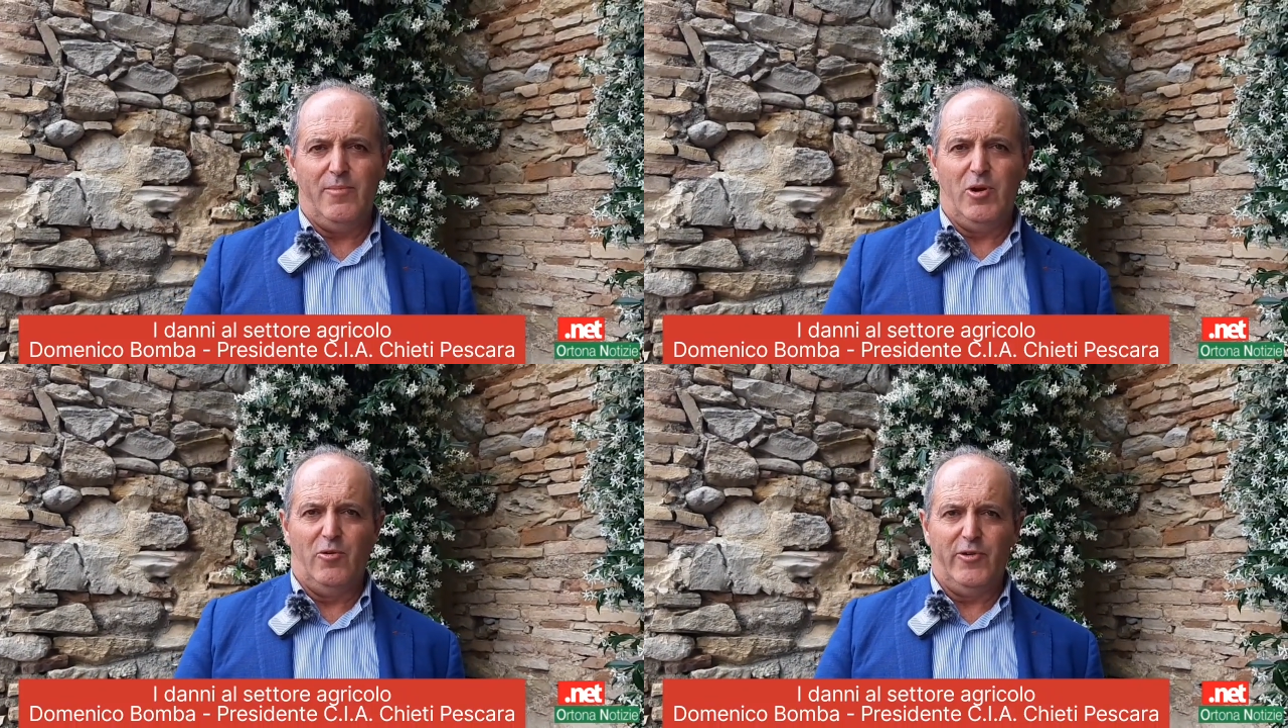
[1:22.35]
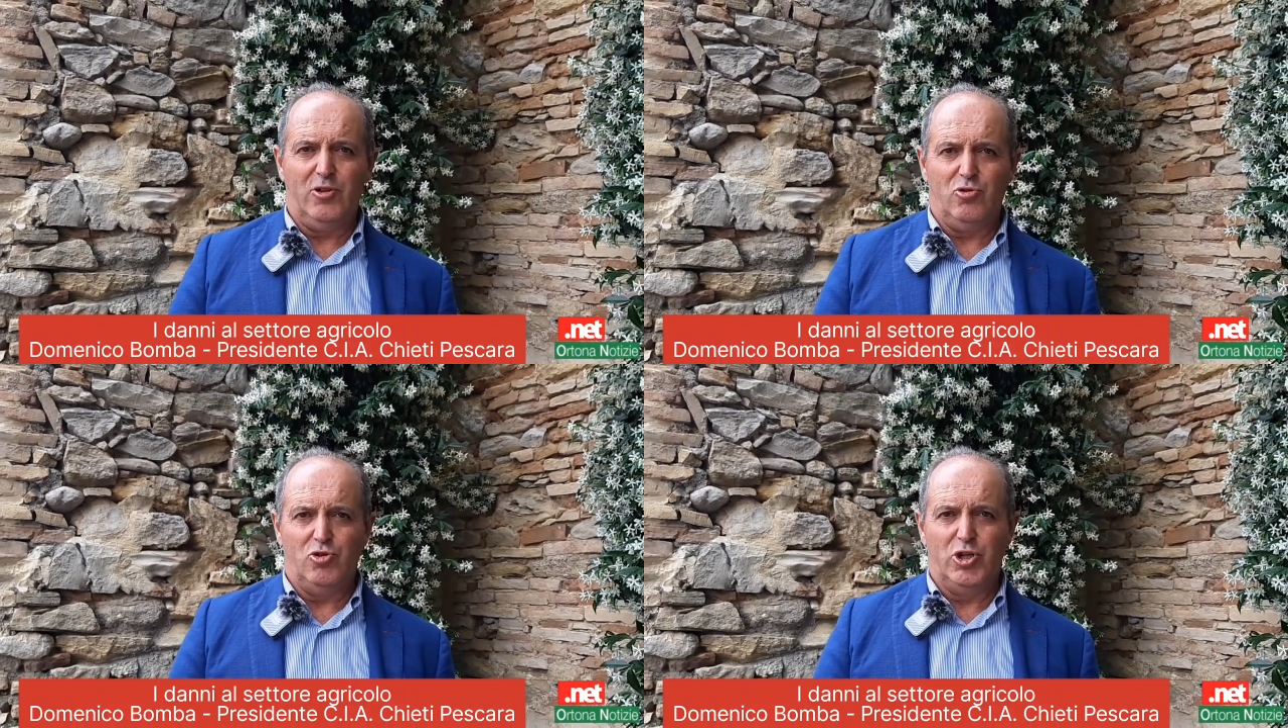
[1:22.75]
abbiamo
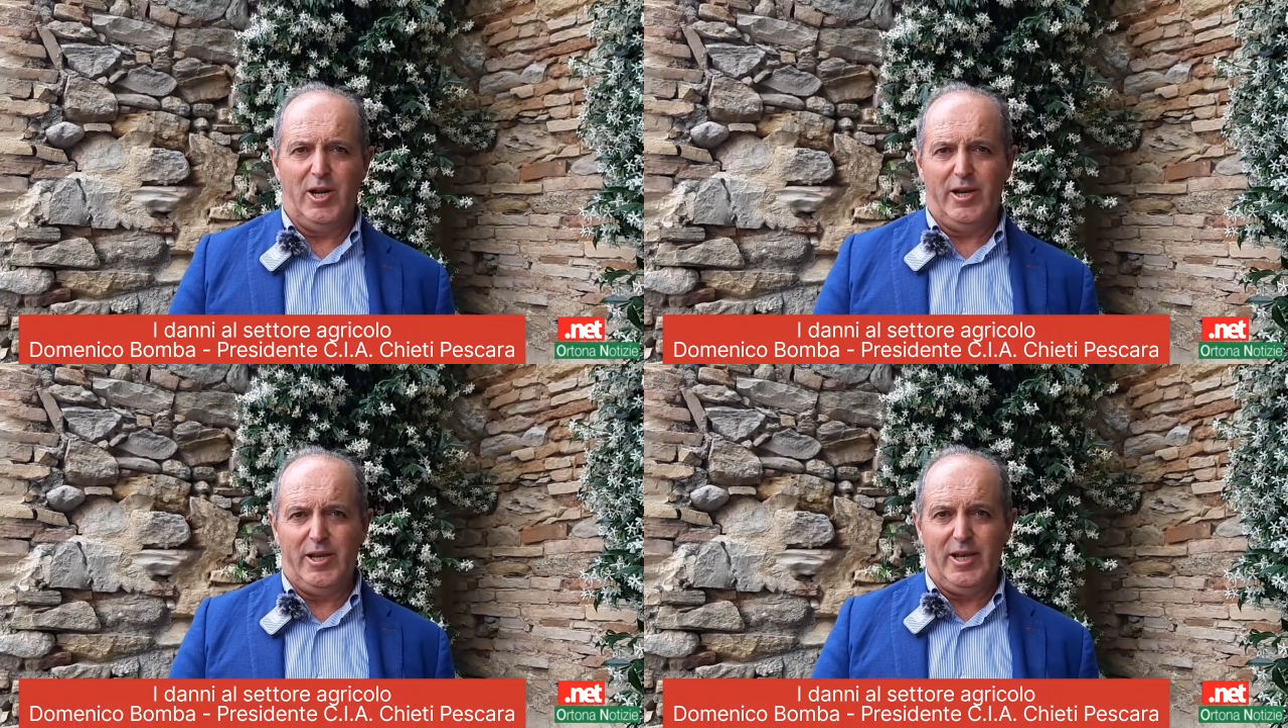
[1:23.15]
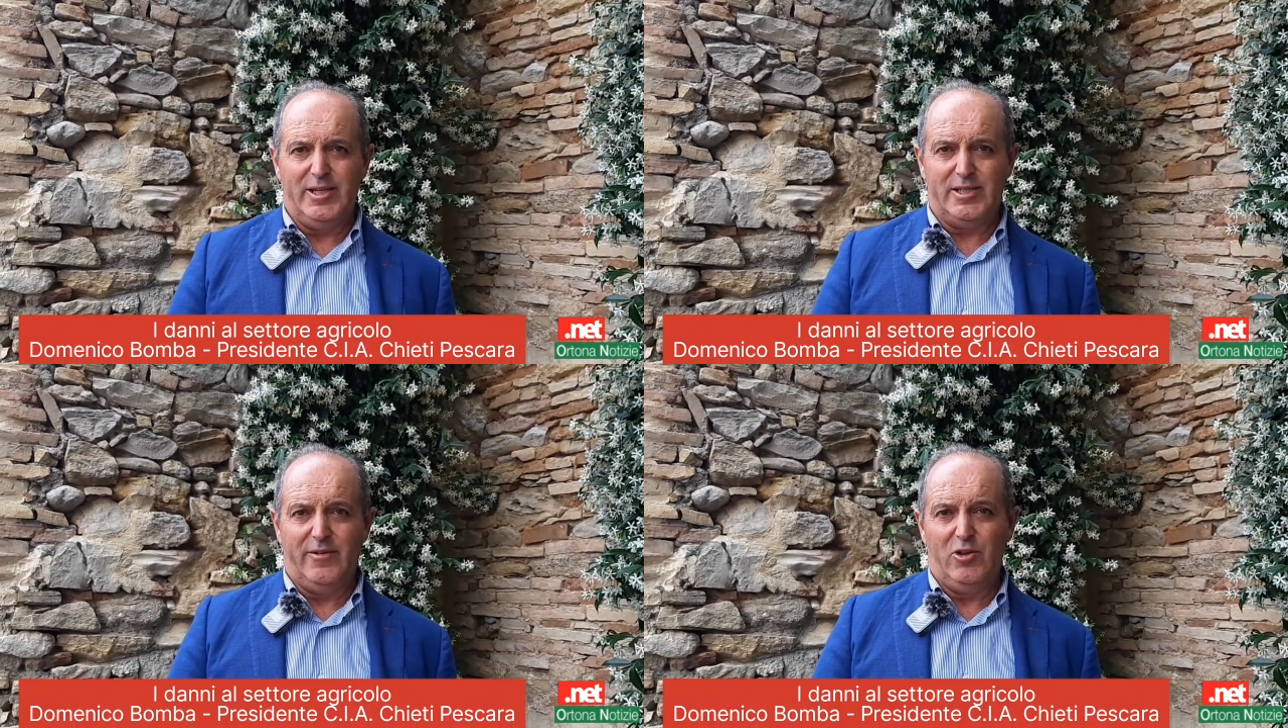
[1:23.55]
fatto già la
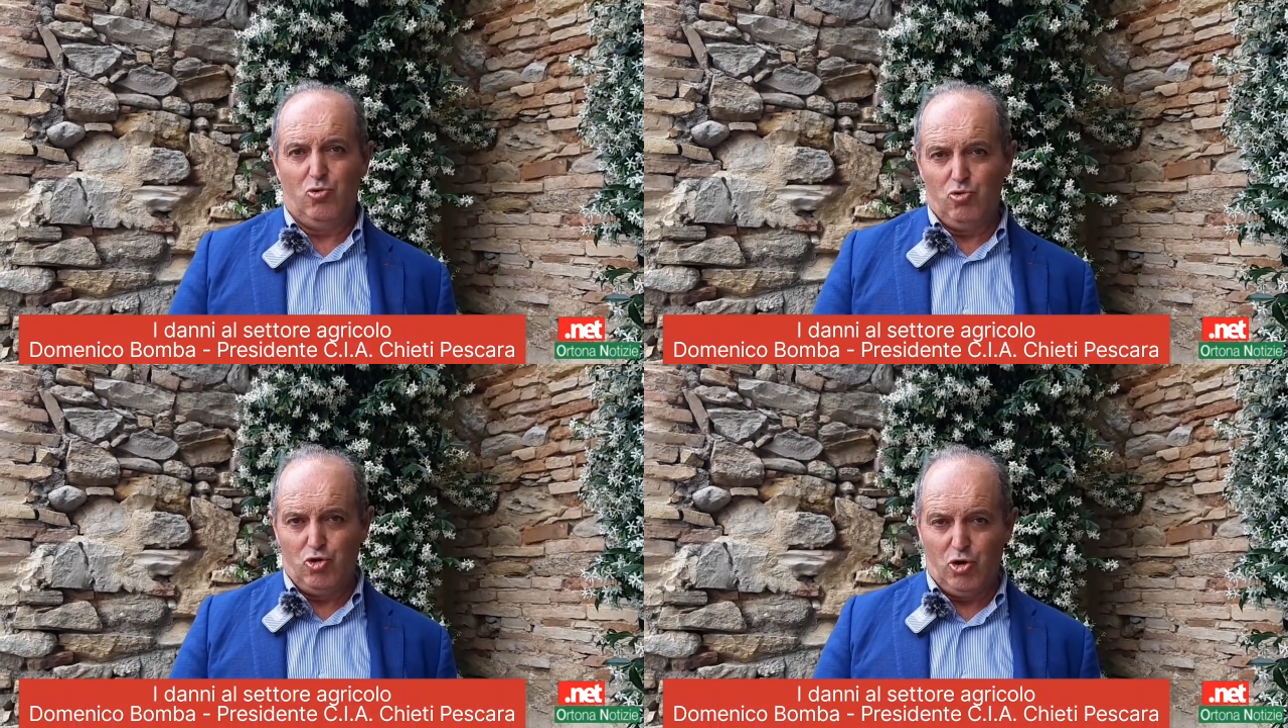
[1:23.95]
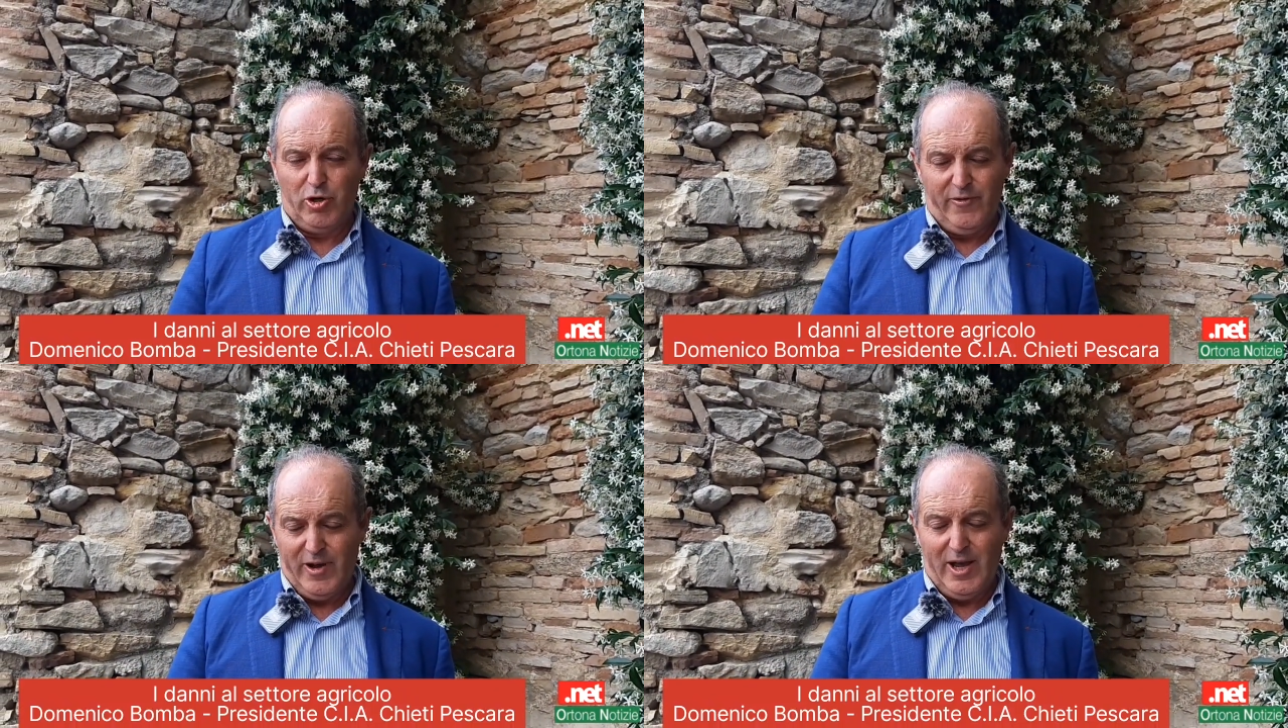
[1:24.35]
richiesta 21
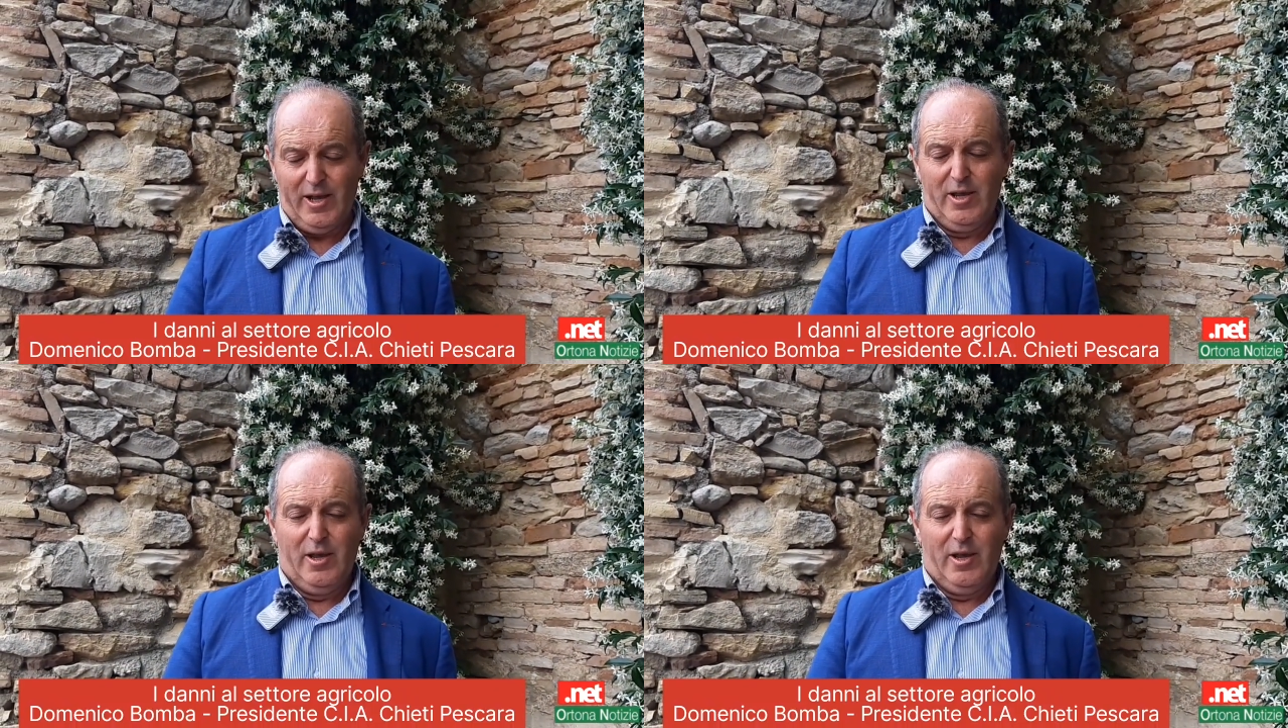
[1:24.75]
giorni fa